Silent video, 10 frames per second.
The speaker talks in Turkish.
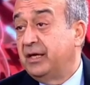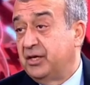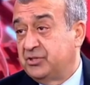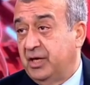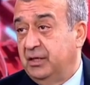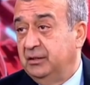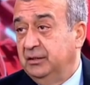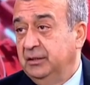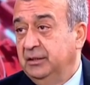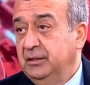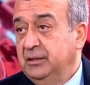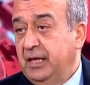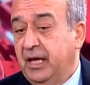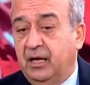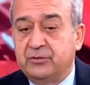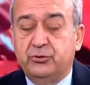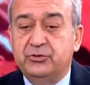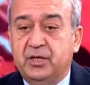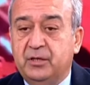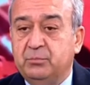geçerli. Hı hı. Yani az
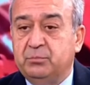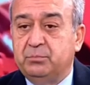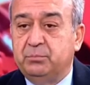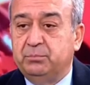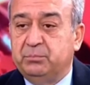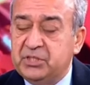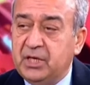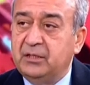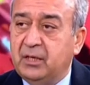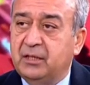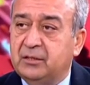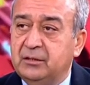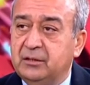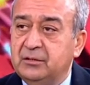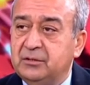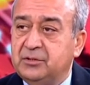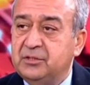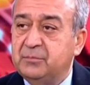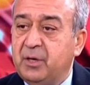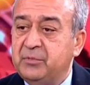önce bir şeyin de altını
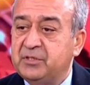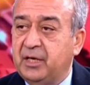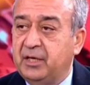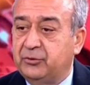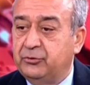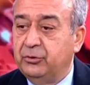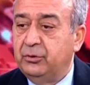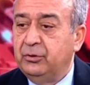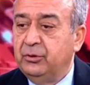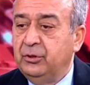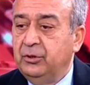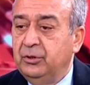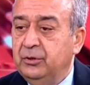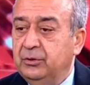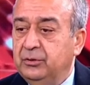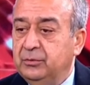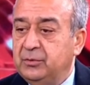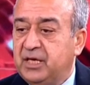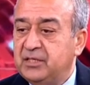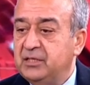çizmemiz gerekiyor. Ee,
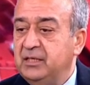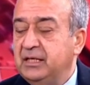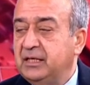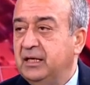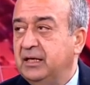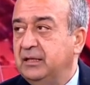kesinlikle